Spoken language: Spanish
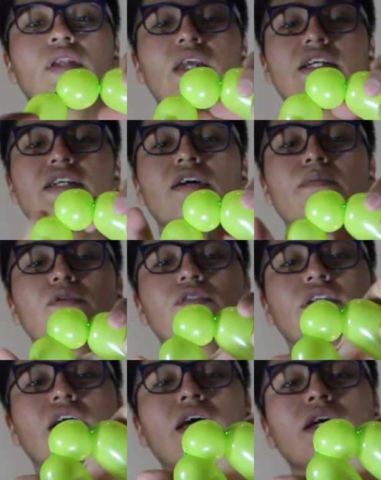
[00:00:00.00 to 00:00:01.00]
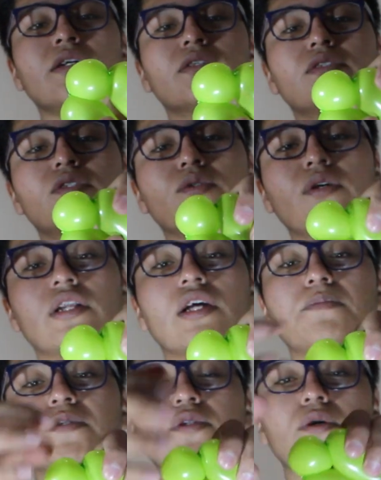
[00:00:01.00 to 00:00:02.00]
Ya sabemos que
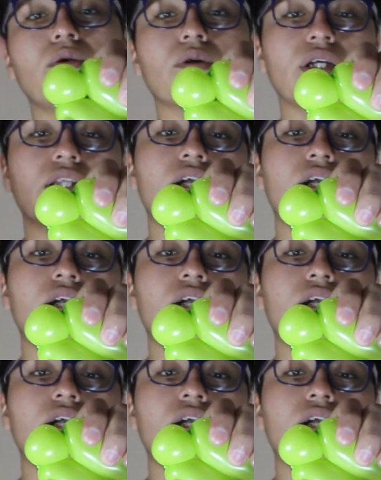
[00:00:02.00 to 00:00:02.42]
sujetamos todo lo que está